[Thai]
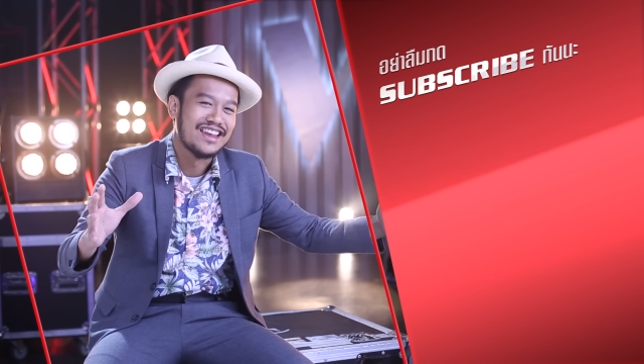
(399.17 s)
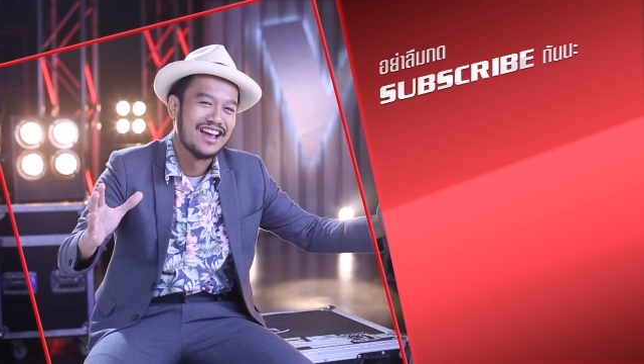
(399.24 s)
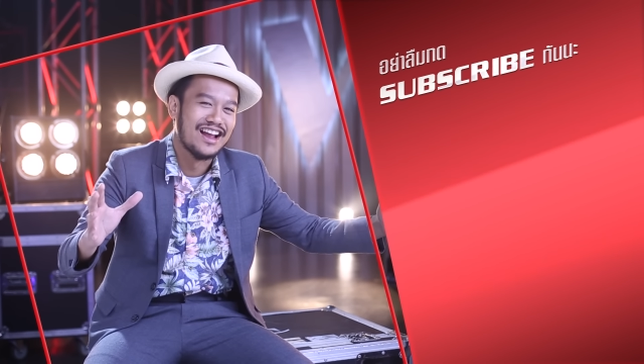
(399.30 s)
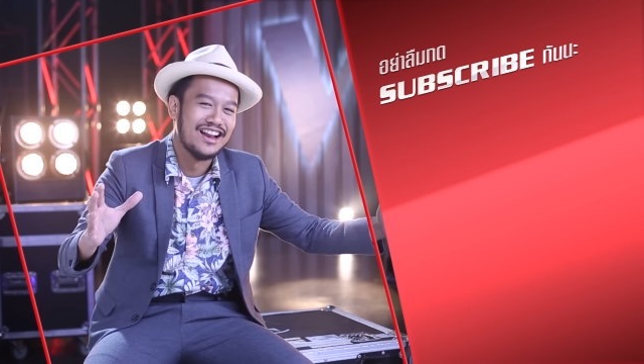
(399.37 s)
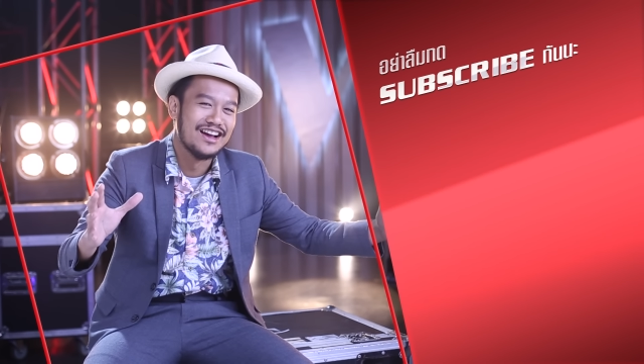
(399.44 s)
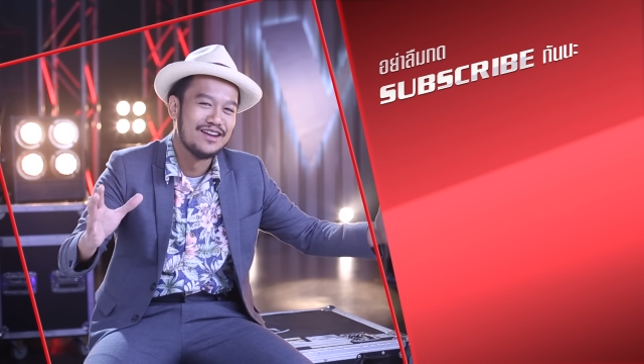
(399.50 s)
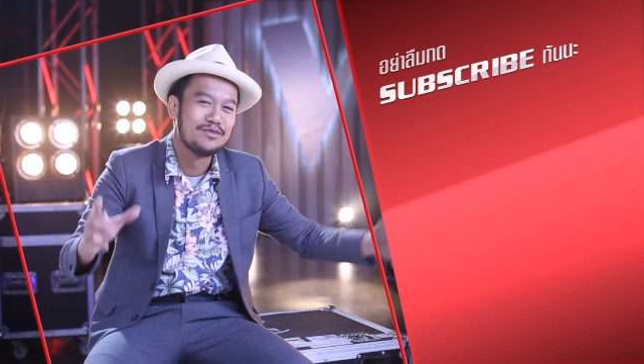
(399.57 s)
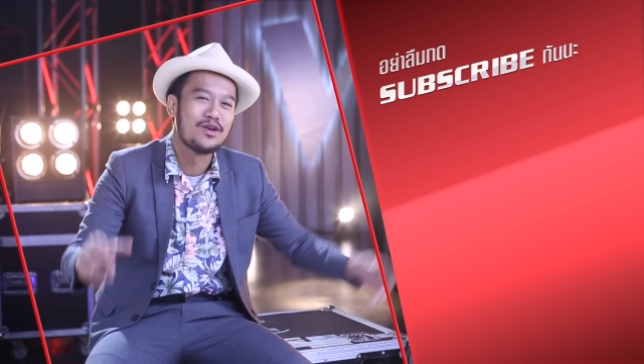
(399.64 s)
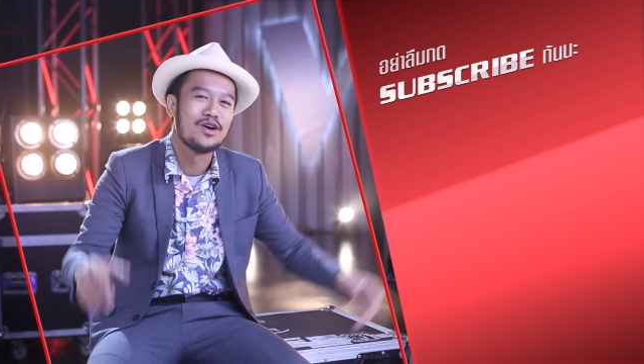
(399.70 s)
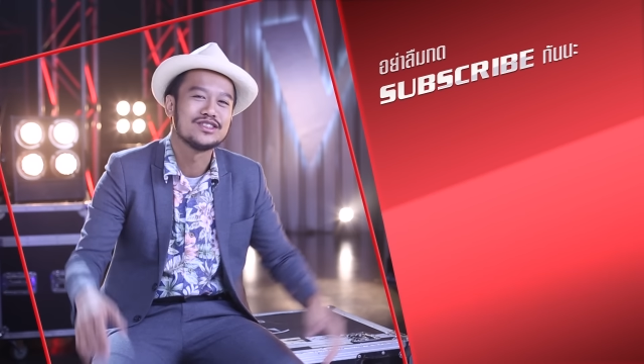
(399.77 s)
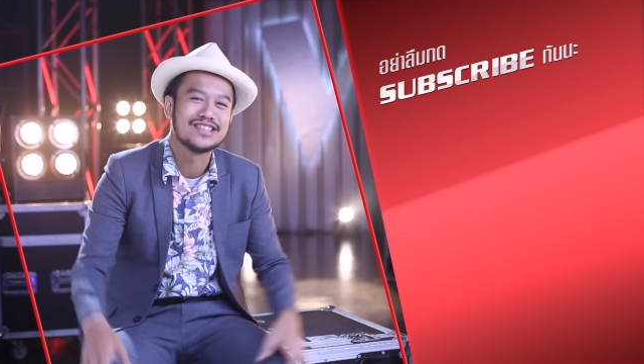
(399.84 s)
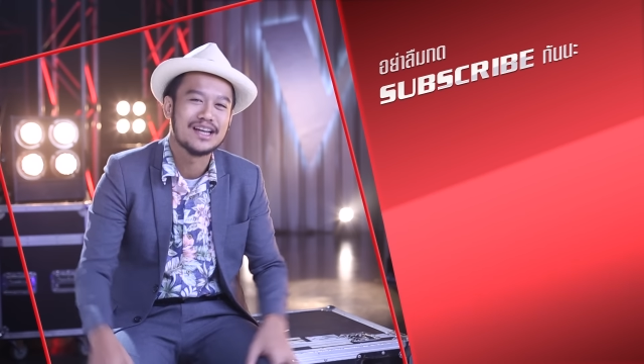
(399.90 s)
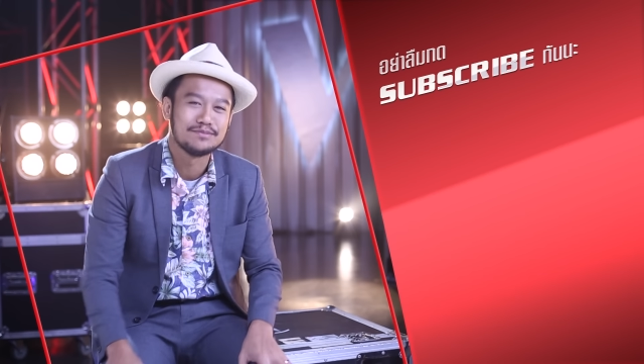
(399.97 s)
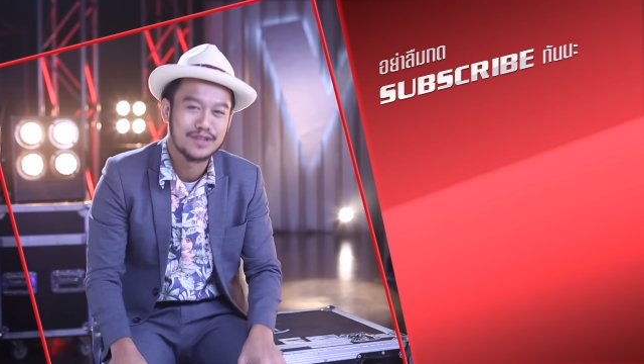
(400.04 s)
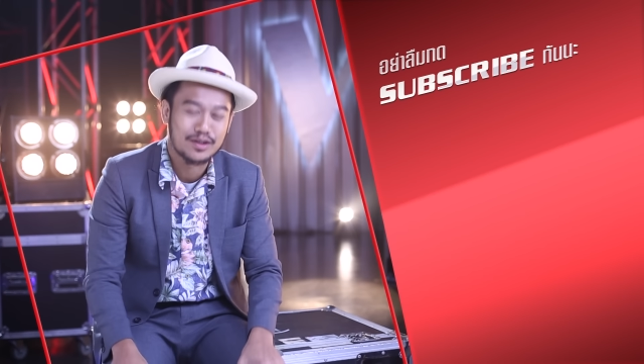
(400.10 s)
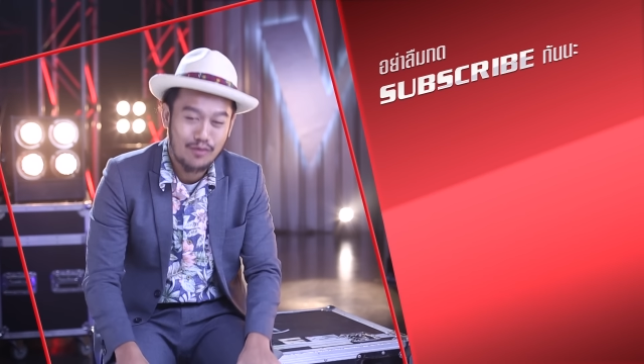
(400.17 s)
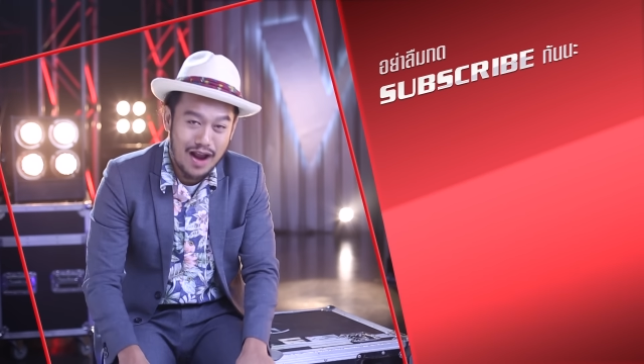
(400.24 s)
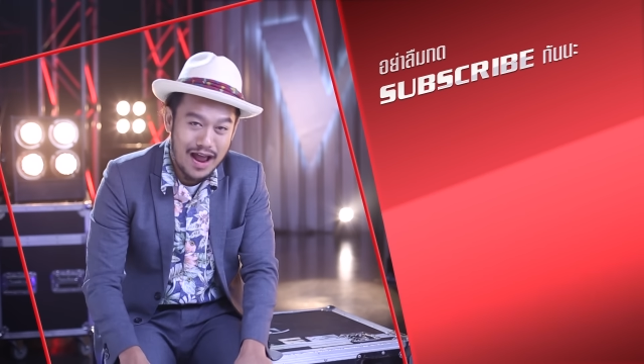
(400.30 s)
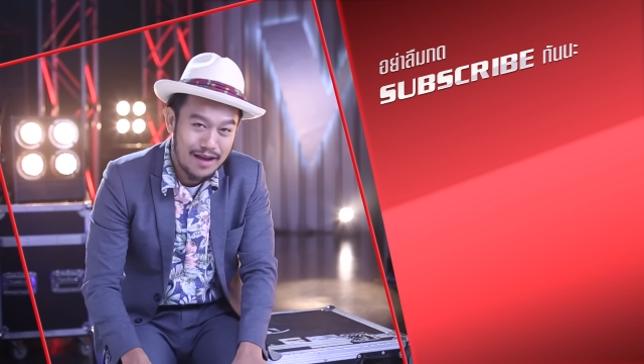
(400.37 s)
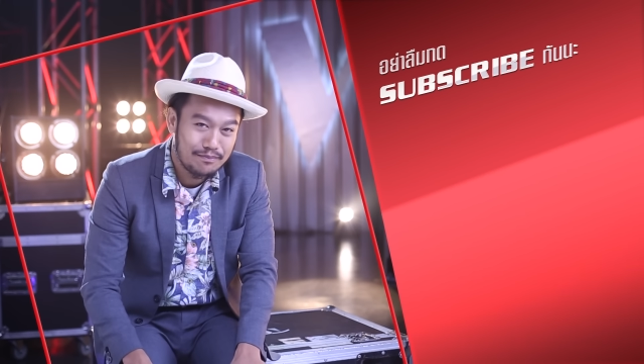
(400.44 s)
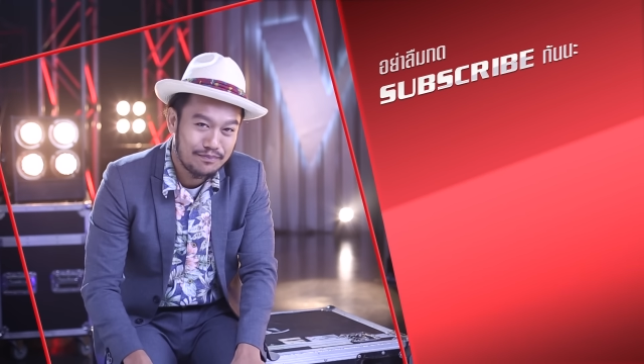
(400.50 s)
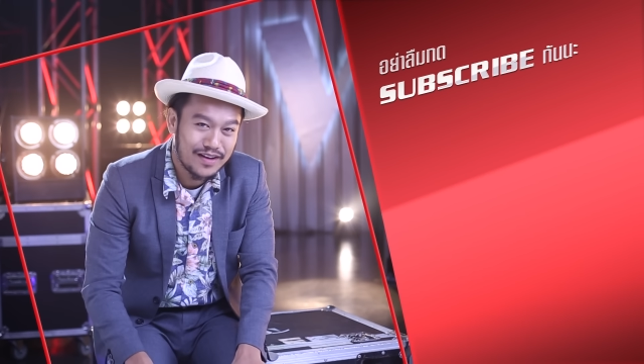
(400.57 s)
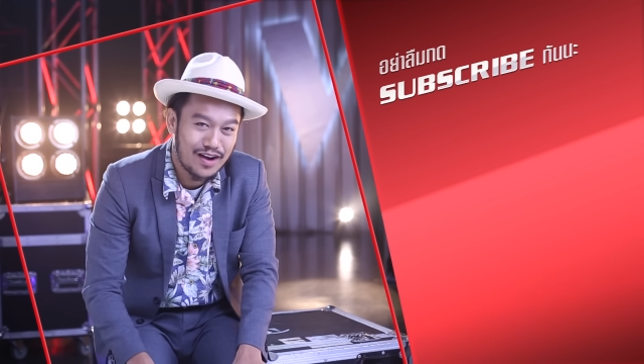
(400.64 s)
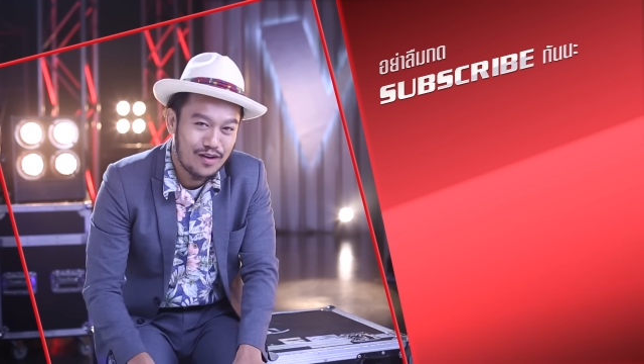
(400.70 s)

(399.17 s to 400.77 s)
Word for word: อย่าลืมกด Subscribe